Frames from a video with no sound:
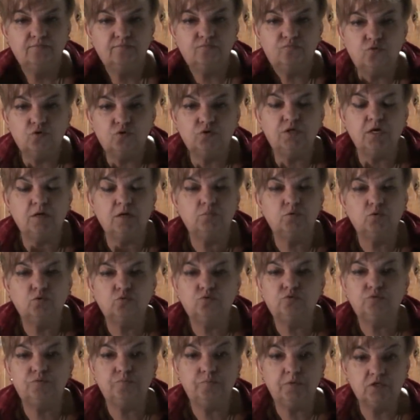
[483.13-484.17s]
вот, я буду
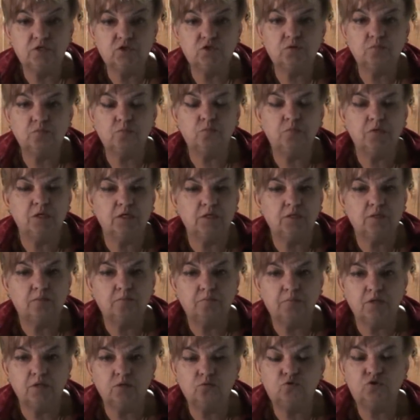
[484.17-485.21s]
успешным, у меня там
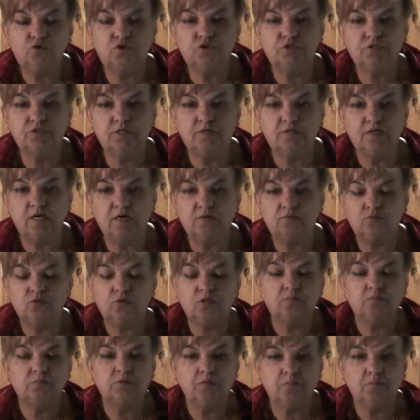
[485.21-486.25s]
получится, я вот
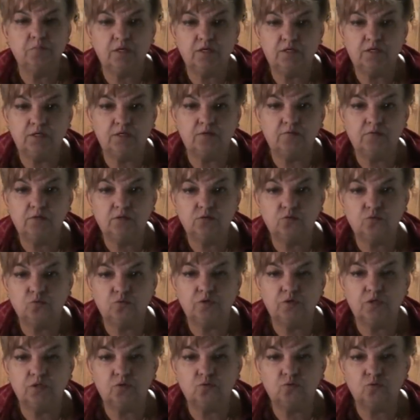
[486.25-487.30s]
там запланировал
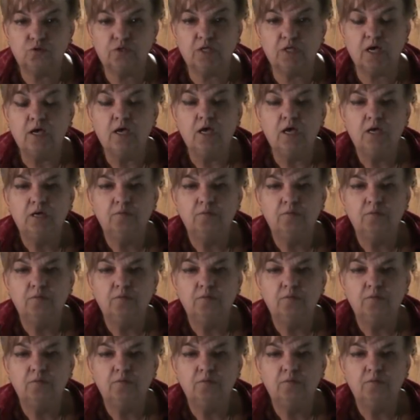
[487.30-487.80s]
то-то, то-то,